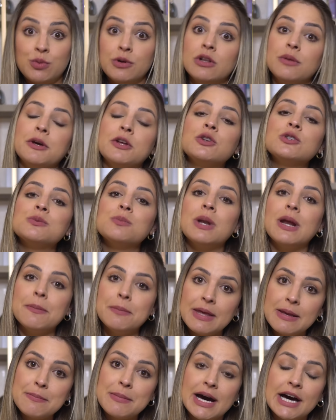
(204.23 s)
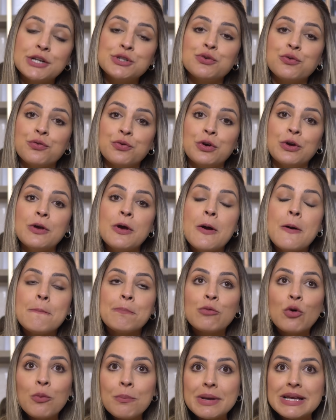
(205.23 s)
Pelo menos para mim, março foi
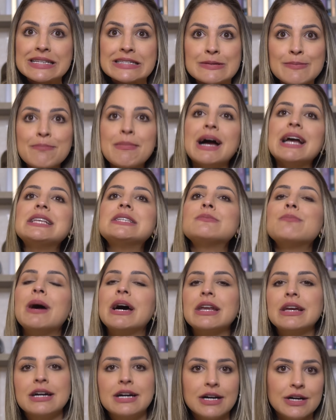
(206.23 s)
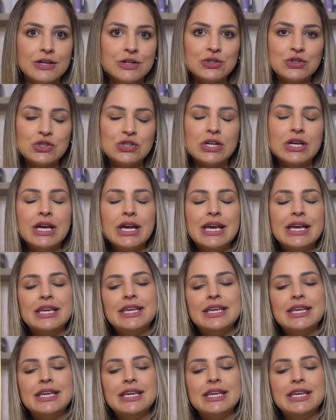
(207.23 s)
o mês mais marcante.